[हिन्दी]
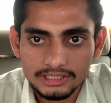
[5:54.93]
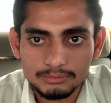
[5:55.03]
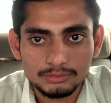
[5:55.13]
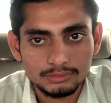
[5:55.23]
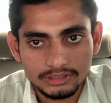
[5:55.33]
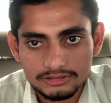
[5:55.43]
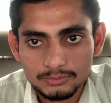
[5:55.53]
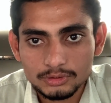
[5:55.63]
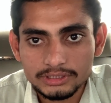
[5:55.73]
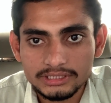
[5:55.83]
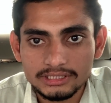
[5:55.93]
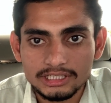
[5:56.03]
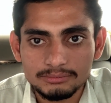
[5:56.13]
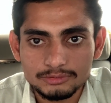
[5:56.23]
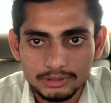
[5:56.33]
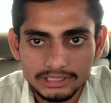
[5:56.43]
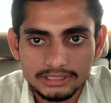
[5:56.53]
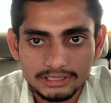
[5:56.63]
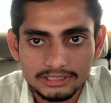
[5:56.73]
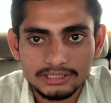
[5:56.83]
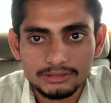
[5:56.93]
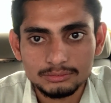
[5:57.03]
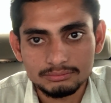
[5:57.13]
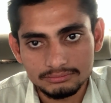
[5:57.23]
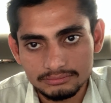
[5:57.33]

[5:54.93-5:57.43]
आप उनको यस बोल दें अगर आप ज्वाइनिंग करते हैं तो